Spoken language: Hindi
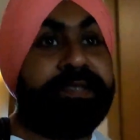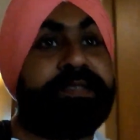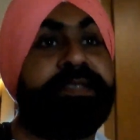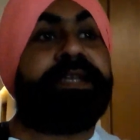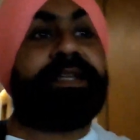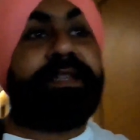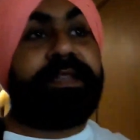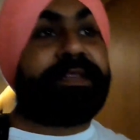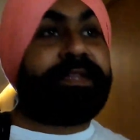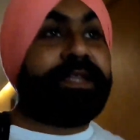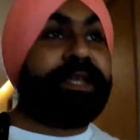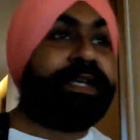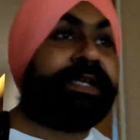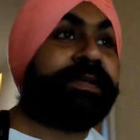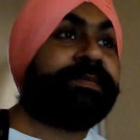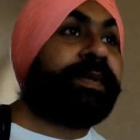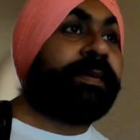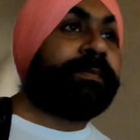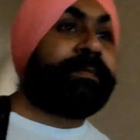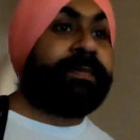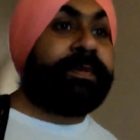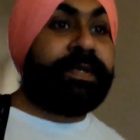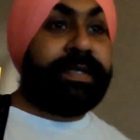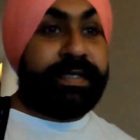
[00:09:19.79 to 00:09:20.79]
चलते हैं अब
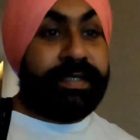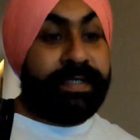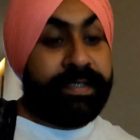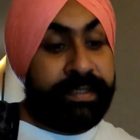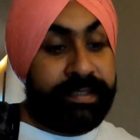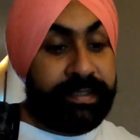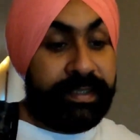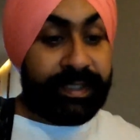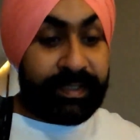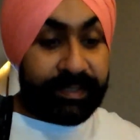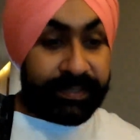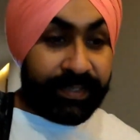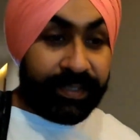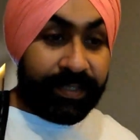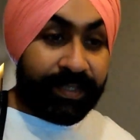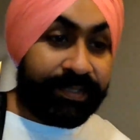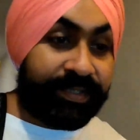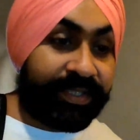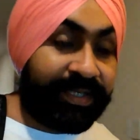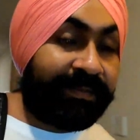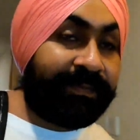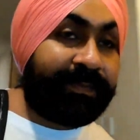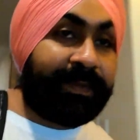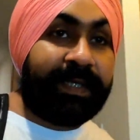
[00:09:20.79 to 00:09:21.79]
अपनी
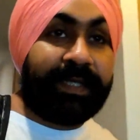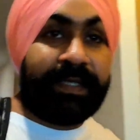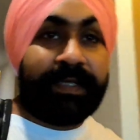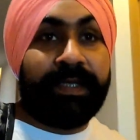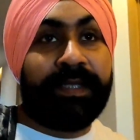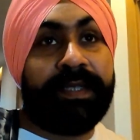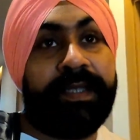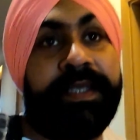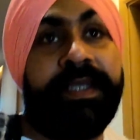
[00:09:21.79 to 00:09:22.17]
डेस्टिनेशन पर